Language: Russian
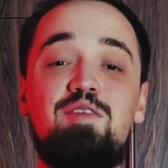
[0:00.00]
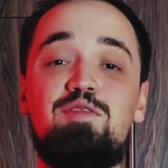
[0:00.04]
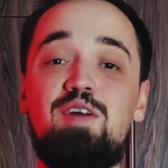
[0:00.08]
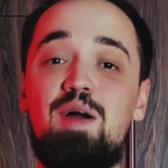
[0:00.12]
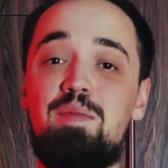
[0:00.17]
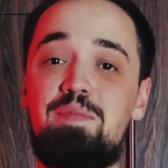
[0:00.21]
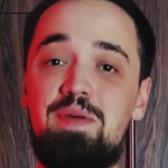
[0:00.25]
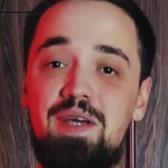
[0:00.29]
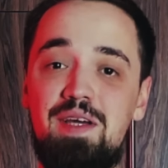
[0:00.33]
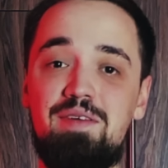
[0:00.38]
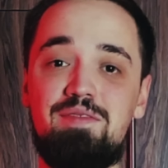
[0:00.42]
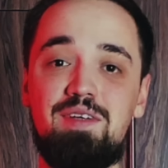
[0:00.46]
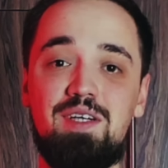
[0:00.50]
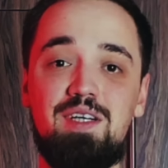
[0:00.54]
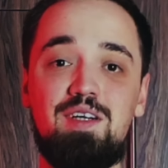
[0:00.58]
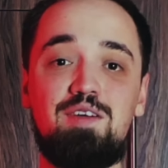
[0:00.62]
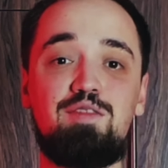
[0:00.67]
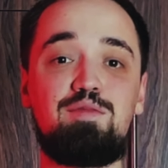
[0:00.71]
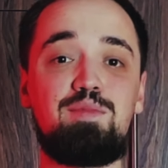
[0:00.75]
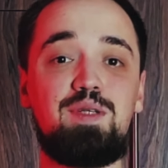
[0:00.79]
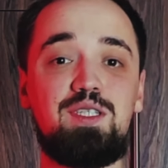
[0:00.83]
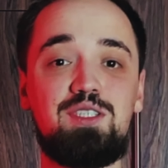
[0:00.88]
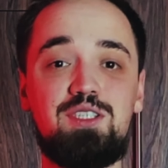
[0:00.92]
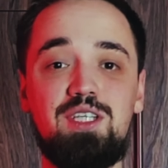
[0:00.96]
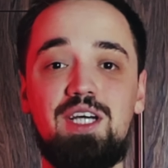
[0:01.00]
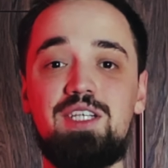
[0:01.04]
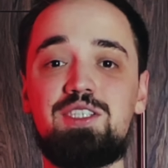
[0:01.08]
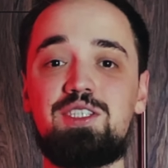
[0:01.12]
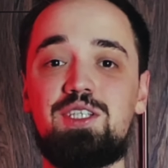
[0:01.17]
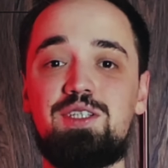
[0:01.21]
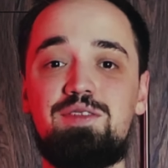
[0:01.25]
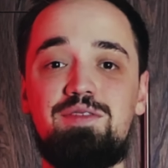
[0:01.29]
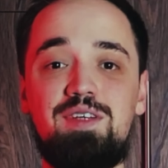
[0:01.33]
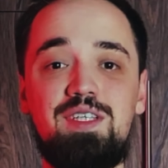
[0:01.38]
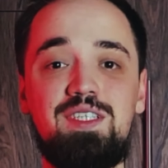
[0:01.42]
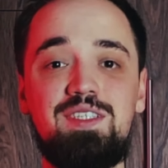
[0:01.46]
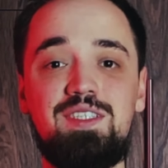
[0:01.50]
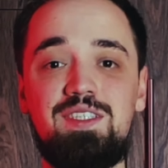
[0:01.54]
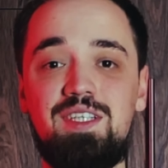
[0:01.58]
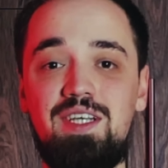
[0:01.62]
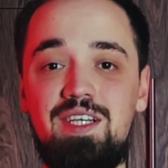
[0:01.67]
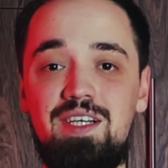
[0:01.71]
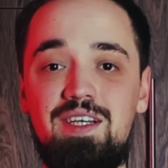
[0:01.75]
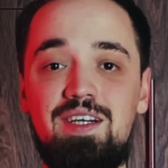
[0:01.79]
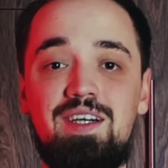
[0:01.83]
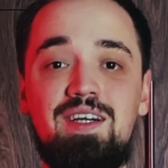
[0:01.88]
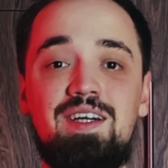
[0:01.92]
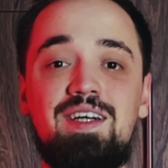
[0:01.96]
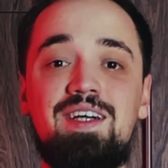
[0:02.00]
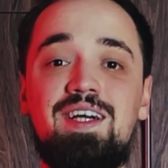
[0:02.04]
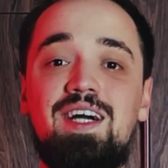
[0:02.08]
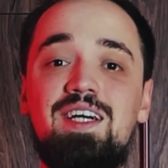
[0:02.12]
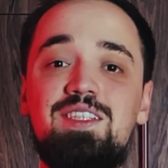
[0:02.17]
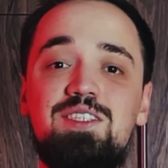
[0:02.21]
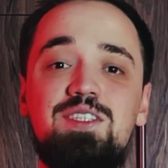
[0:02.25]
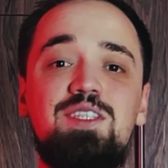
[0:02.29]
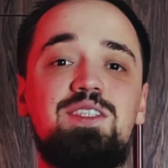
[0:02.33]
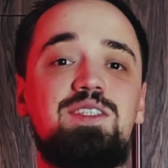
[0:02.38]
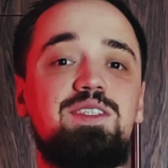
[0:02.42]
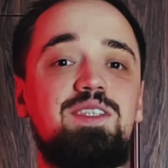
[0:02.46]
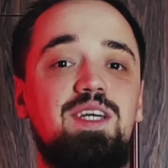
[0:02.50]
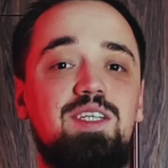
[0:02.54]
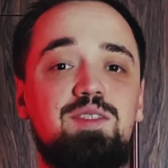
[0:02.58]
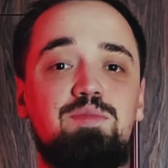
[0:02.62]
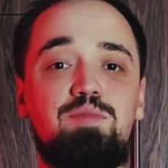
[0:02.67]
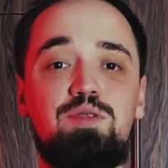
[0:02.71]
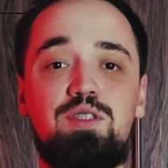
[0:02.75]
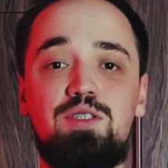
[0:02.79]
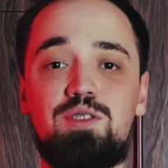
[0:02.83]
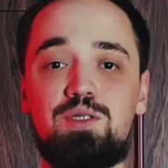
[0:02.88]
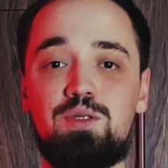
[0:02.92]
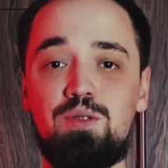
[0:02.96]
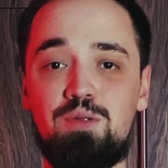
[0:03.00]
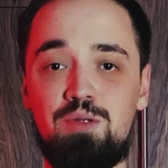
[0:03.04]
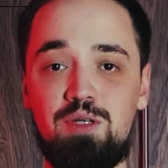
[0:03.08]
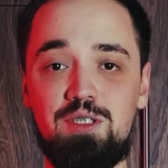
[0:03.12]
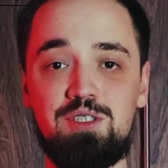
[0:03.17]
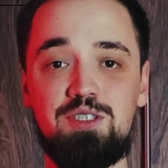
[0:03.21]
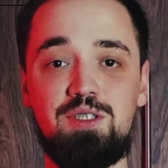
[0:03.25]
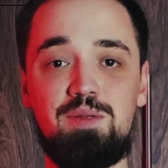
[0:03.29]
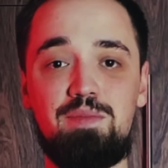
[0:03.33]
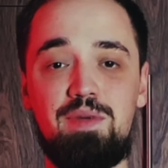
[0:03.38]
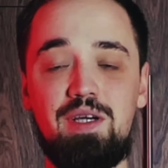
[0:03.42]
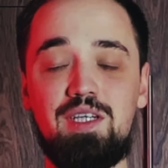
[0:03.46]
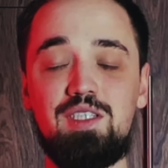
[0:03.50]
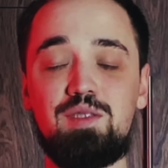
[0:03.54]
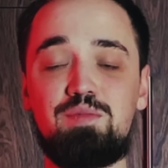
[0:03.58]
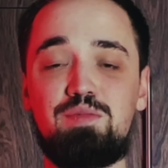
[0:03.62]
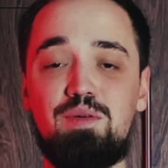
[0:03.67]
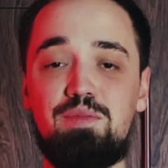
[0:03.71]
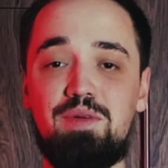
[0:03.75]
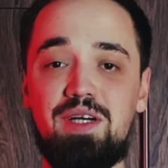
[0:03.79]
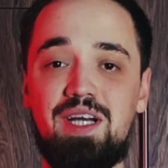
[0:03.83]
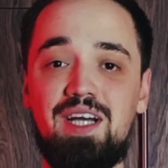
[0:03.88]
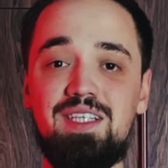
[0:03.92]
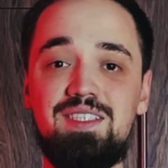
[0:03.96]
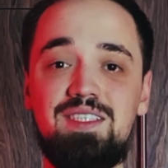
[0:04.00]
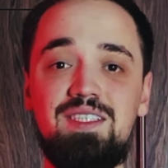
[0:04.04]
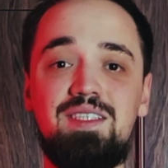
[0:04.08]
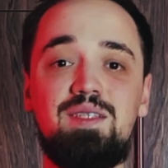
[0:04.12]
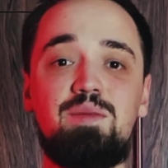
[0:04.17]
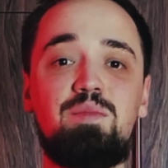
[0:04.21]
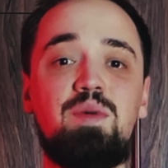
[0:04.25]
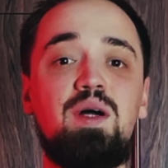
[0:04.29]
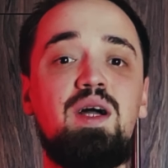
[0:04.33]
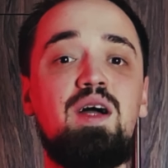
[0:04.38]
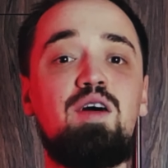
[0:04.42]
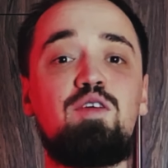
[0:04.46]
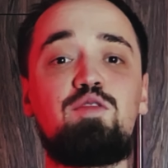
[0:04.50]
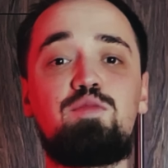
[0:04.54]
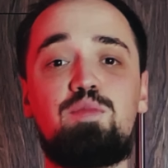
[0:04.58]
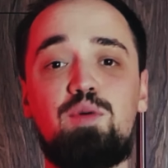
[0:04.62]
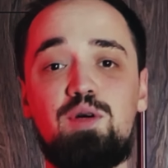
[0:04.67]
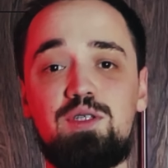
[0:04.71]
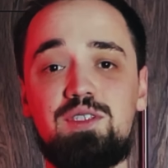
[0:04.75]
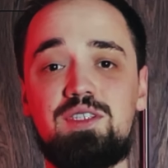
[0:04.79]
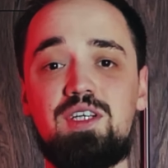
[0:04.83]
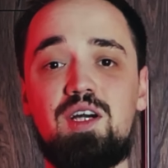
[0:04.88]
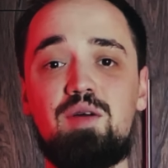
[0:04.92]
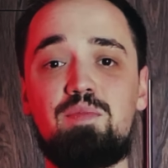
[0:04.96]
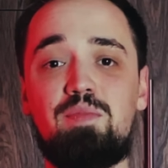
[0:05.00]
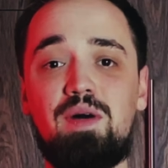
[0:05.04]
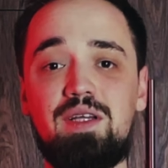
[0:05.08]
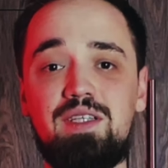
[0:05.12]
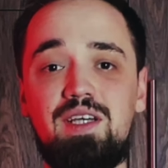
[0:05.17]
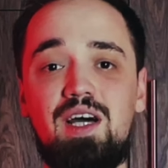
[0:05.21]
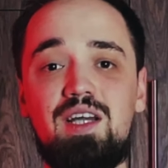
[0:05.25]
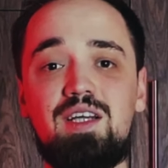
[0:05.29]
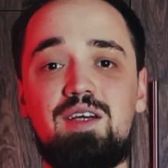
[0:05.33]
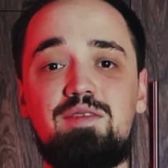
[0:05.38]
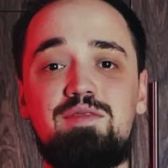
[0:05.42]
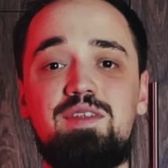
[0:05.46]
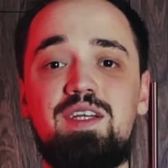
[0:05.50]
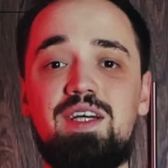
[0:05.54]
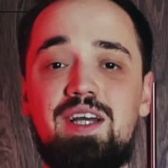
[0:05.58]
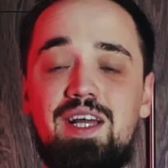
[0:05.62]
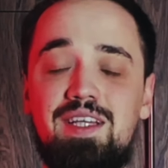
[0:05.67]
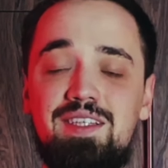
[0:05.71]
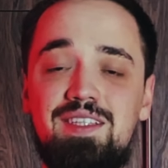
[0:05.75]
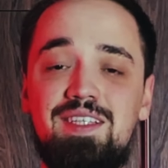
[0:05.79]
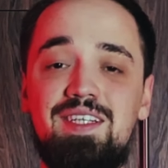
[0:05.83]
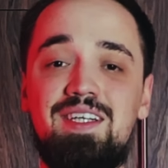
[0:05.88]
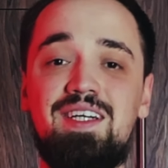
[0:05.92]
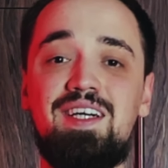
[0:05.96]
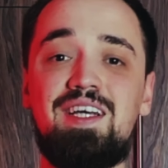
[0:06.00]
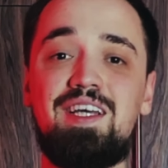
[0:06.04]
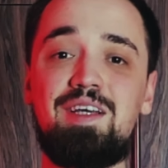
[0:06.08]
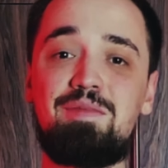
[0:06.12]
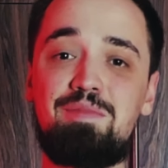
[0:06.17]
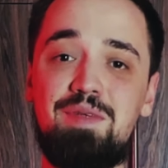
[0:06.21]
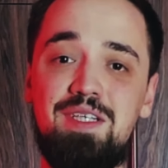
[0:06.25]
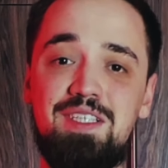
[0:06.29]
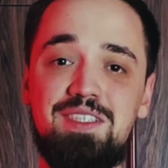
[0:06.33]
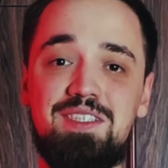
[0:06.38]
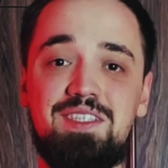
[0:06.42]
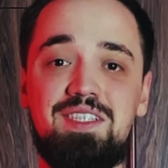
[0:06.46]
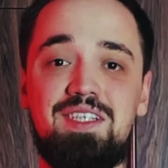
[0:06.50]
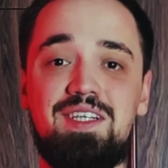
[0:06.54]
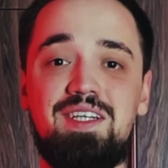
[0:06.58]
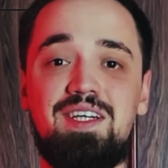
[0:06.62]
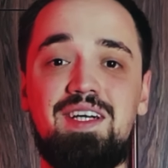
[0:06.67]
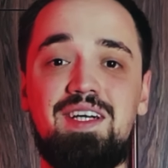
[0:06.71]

Во-первых, в ближайшие две недели каждый из нас будет судорожно бегать по магазинам в поисках подарков для родных и близких.